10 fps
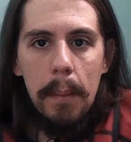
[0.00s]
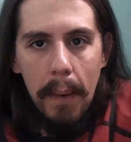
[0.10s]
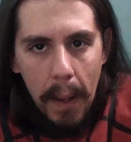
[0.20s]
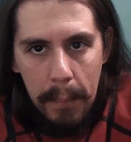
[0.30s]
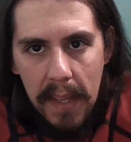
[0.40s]

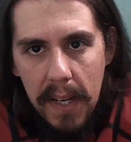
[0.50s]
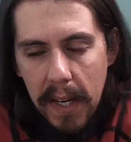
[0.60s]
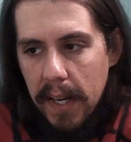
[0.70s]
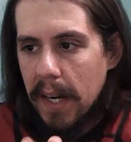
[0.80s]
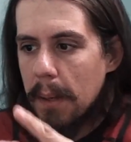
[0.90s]
Pra mim,
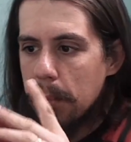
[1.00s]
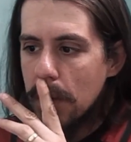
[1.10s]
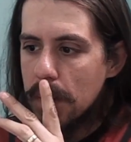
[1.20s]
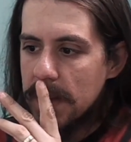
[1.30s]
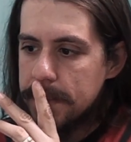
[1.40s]
cara, na
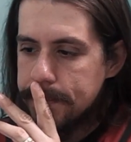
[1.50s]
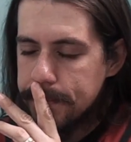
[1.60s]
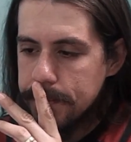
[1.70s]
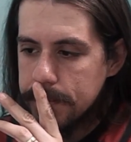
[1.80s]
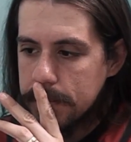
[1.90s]
boa,
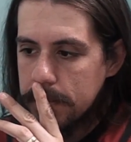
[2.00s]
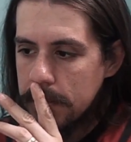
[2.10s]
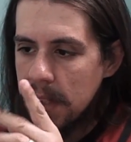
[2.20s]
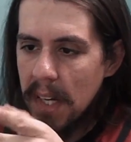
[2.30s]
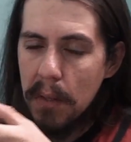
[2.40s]

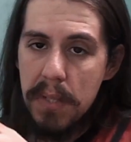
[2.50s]
a